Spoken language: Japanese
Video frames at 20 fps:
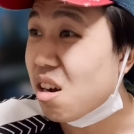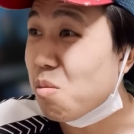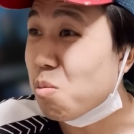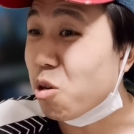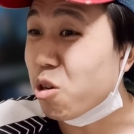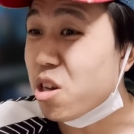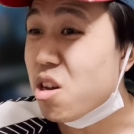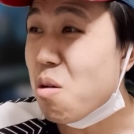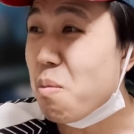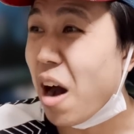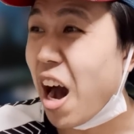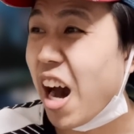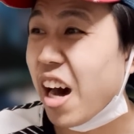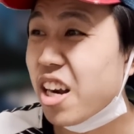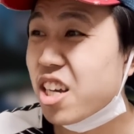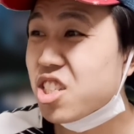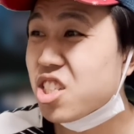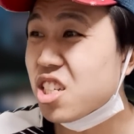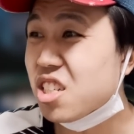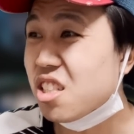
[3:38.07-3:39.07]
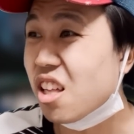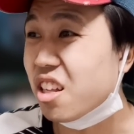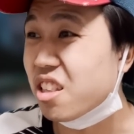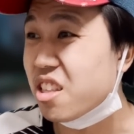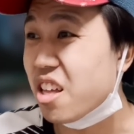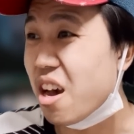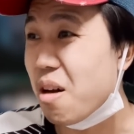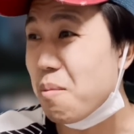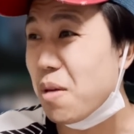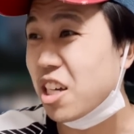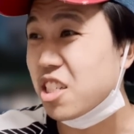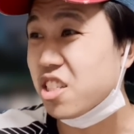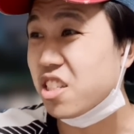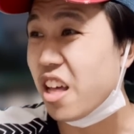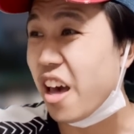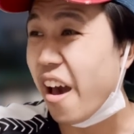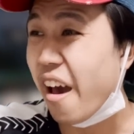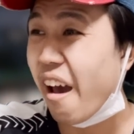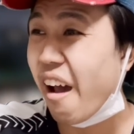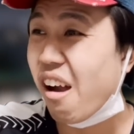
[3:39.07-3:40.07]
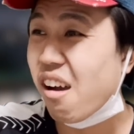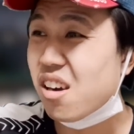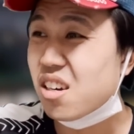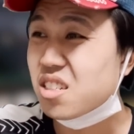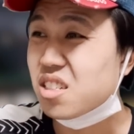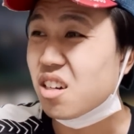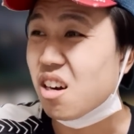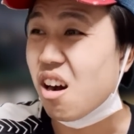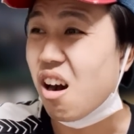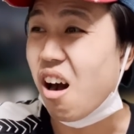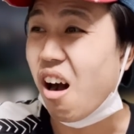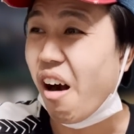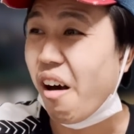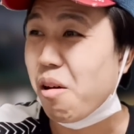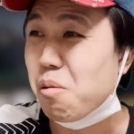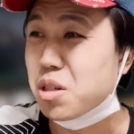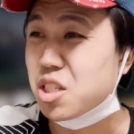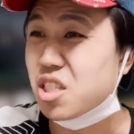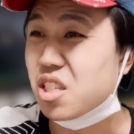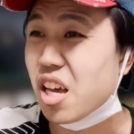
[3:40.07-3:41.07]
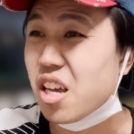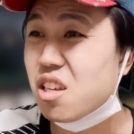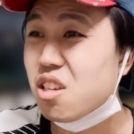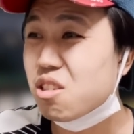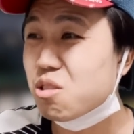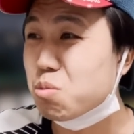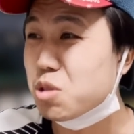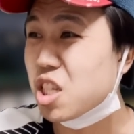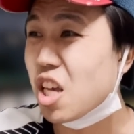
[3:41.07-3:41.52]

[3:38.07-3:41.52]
お子さんがもう今話になんだよマジでお子さんが23歳専